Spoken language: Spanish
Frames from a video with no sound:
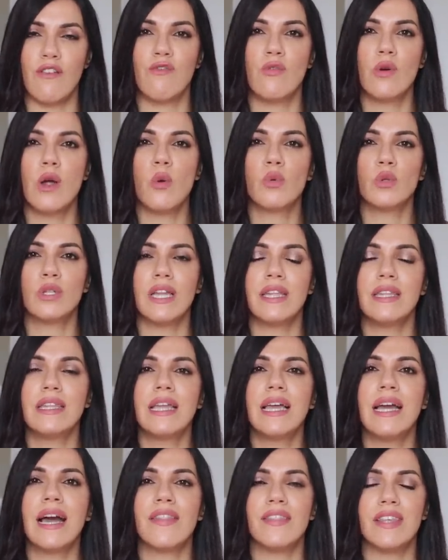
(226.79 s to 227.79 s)
fue una
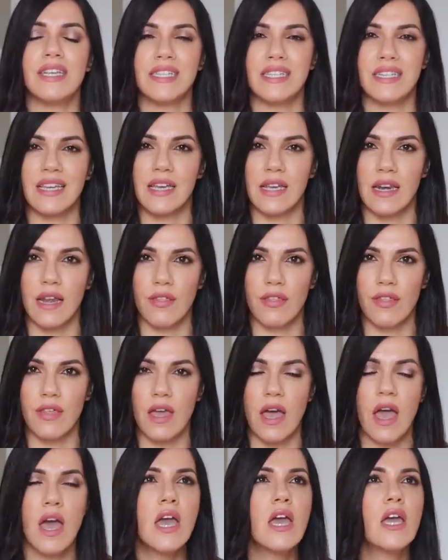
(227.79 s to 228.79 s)
auténtica
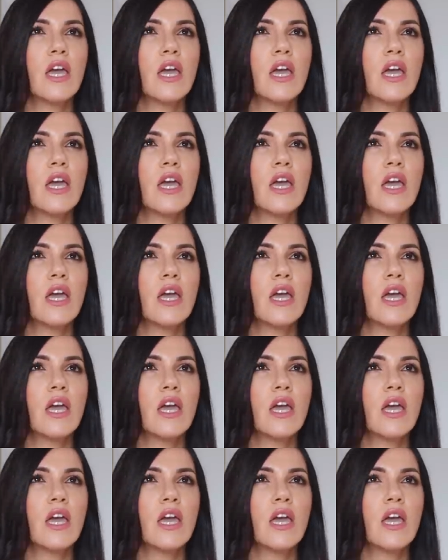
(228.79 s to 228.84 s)
desgracia,